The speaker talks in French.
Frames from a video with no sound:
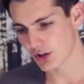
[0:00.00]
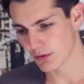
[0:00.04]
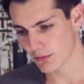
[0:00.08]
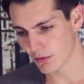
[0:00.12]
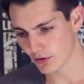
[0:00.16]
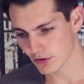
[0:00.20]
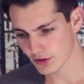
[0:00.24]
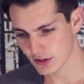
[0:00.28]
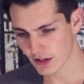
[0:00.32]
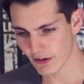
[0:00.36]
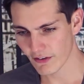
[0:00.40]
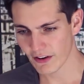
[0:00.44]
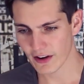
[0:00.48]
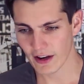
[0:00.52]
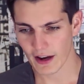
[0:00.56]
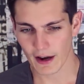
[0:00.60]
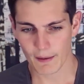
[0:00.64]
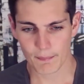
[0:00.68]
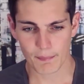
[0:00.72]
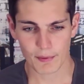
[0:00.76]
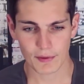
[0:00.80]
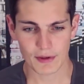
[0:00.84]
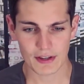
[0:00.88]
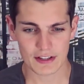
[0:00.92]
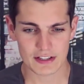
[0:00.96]
E bon, ça va y
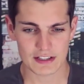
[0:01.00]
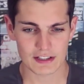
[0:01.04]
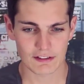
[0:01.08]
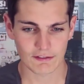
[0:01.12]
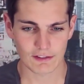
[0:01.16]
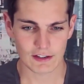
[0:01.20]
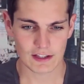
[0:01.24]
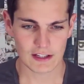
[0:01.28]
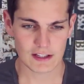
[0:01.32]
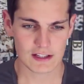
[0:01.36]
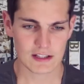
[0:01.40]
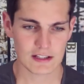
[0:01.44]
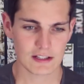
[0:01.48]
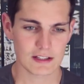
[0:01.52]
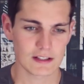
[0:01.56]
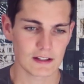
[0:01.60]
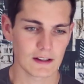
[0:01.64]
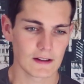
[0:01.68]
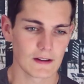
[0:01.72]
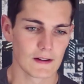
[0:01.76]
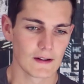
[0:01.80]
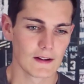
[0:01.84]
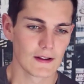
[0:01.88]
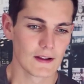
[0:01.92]
répondre assez vite.